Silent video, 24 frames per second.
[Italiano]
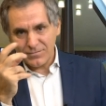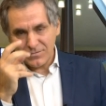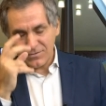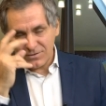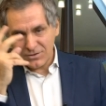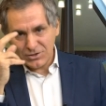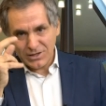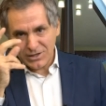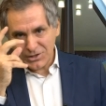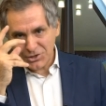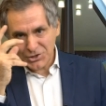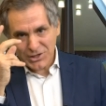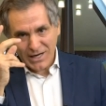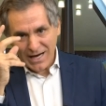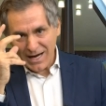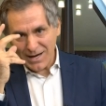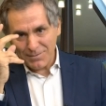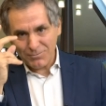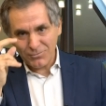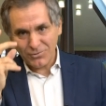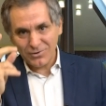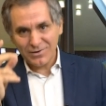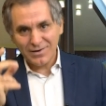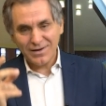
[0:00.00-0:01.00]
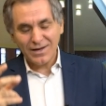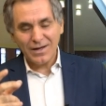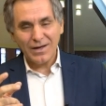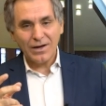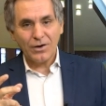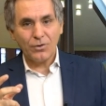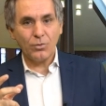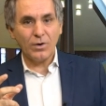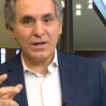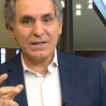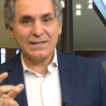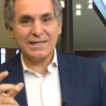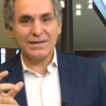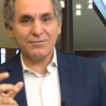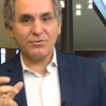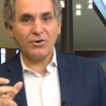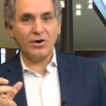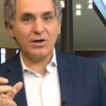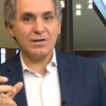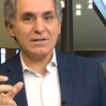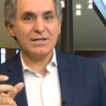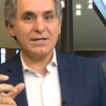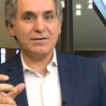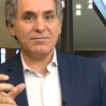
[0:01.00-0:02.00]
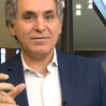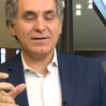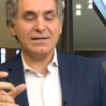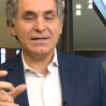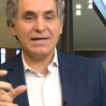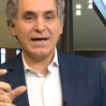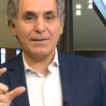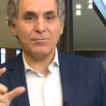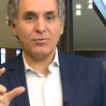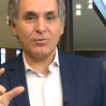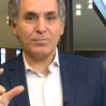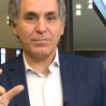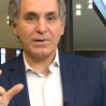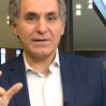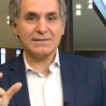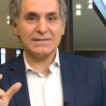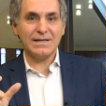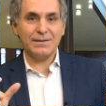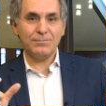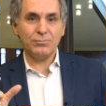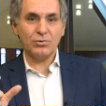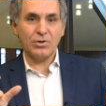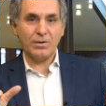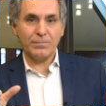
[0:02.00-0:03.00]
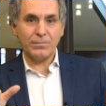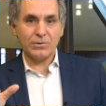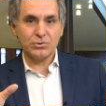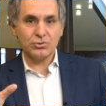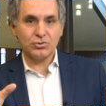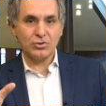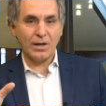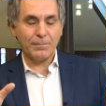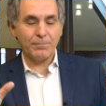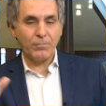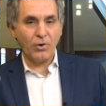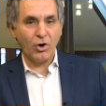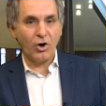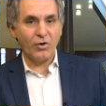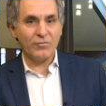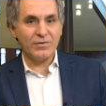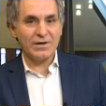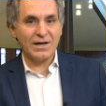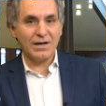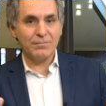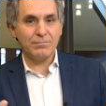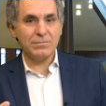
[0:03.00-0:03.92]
ci lasciamo, quante volte vediamo per esempio una persona povera,